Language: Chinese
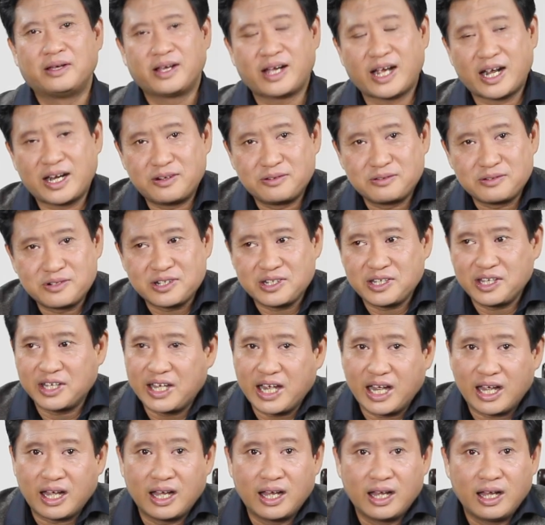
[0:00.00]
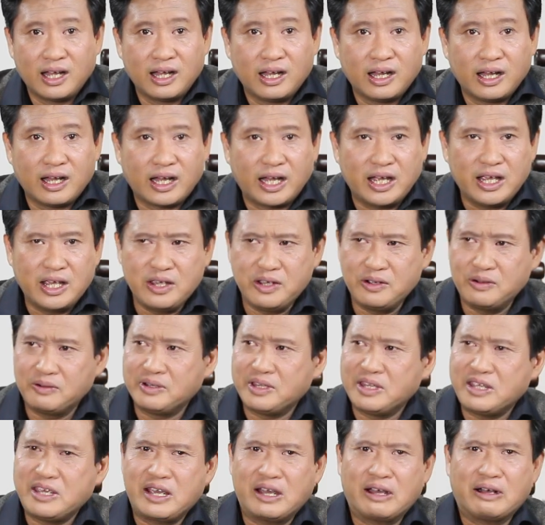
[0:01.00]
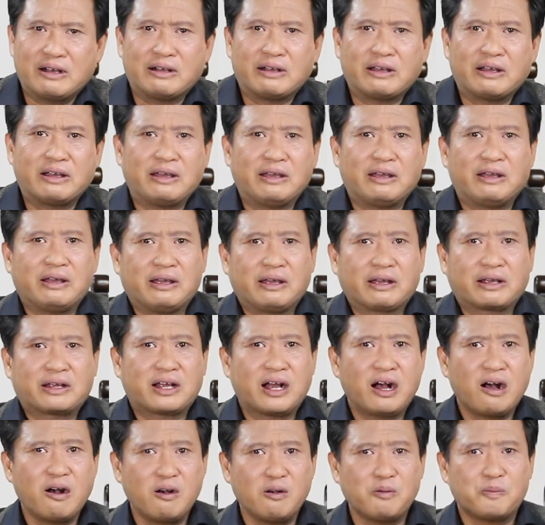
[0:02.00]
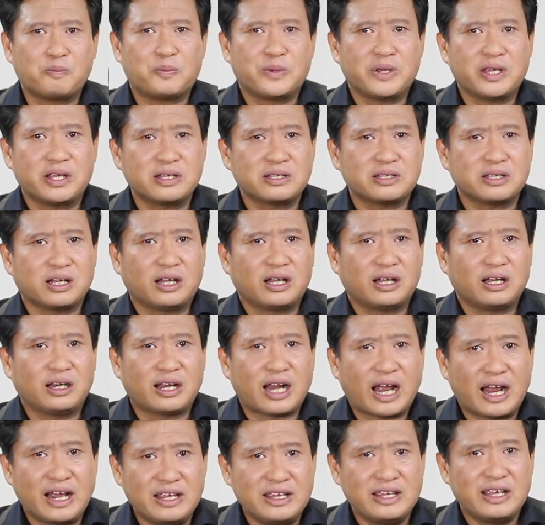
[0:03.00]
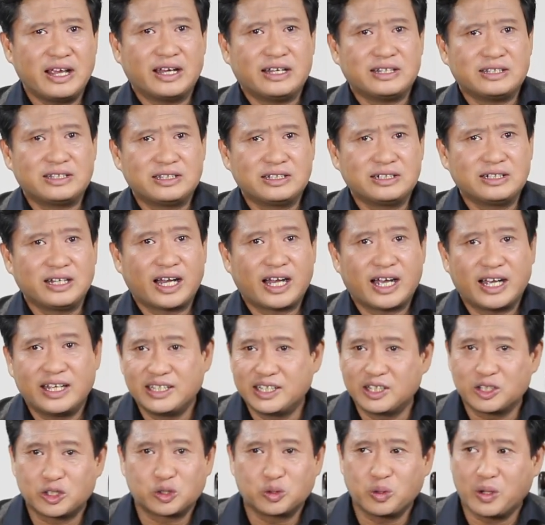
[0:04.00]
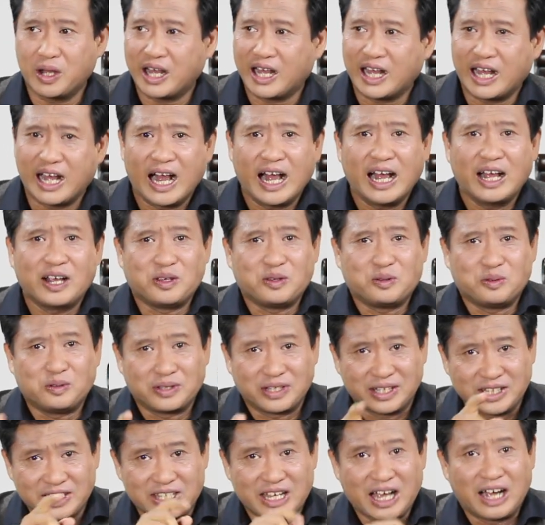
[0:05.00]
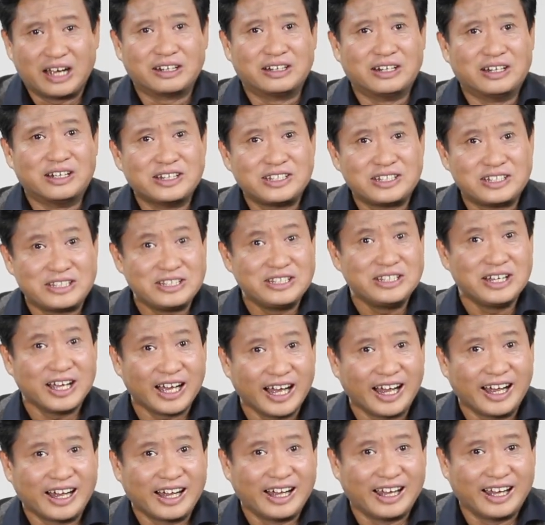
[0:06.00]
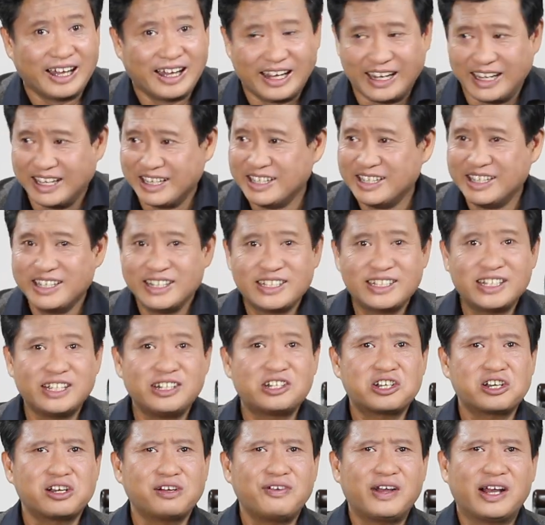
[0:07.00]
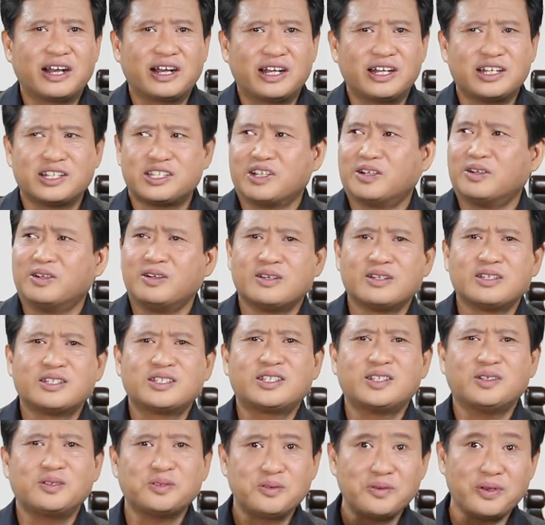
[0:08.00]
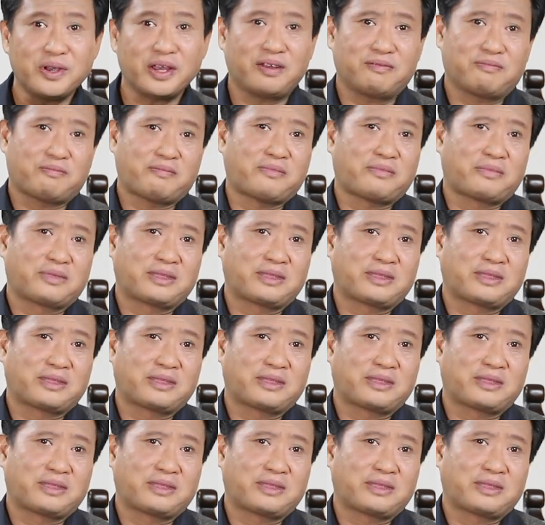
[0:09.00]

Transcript: 安荣之一看，哎呦娘哎，高鼻子蓝眼睛还能说汉语的洋人稀罕，哈哈，先吃饭喝酒奏乐。